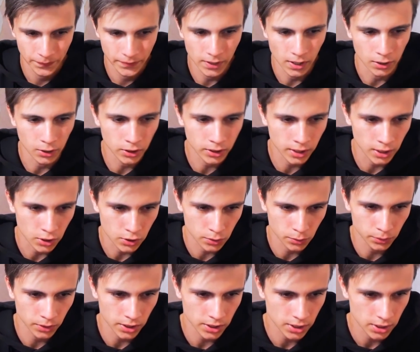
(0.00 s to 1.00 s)
Так, окей, что
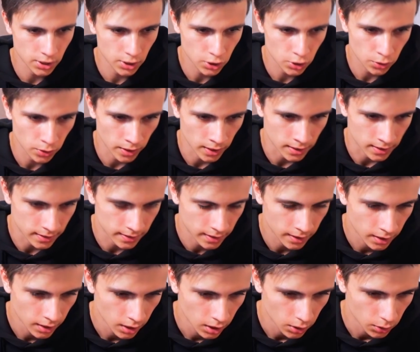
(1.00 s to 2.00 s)
у нас здесь еще есть?
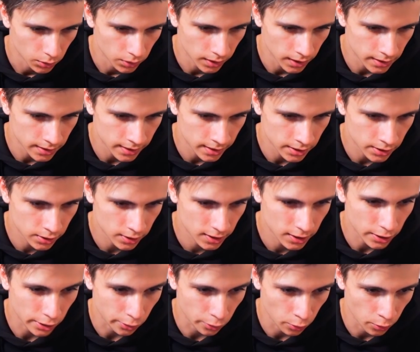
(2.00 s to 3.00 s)
У нас есть
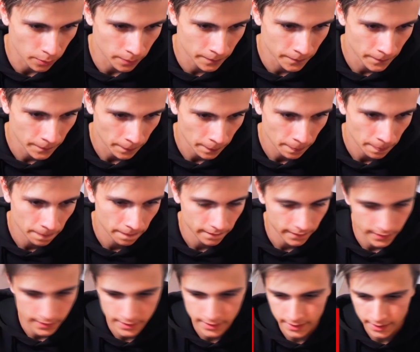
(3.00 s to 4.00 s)
хром.
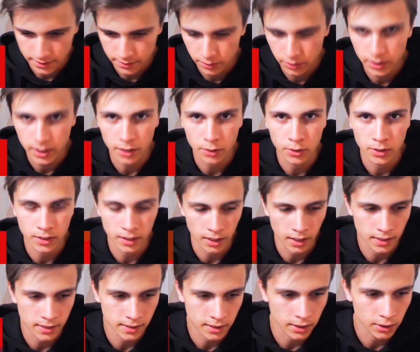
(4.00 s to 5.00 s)
Естественно, какой-то
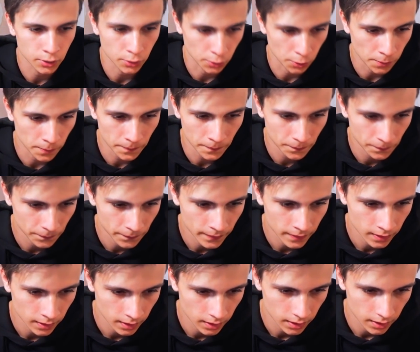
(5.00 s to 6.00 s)
адский хром.
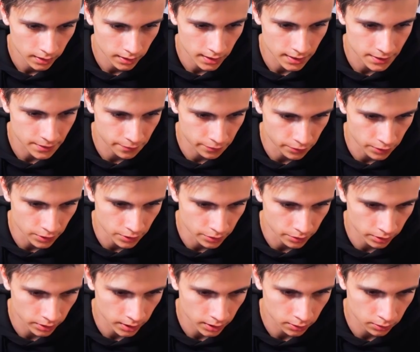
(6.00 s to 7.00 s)
Есть
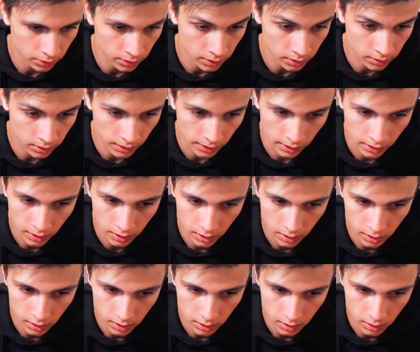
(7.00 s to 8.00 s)
видео какое-то.
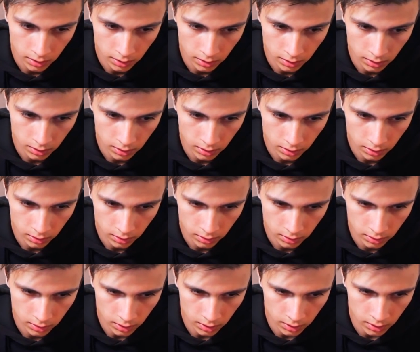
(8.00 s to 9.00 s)

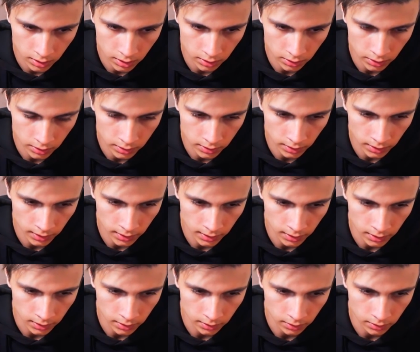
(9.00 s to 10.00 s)

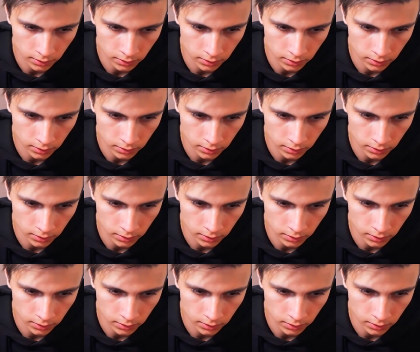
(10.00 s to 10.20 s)
Какой-то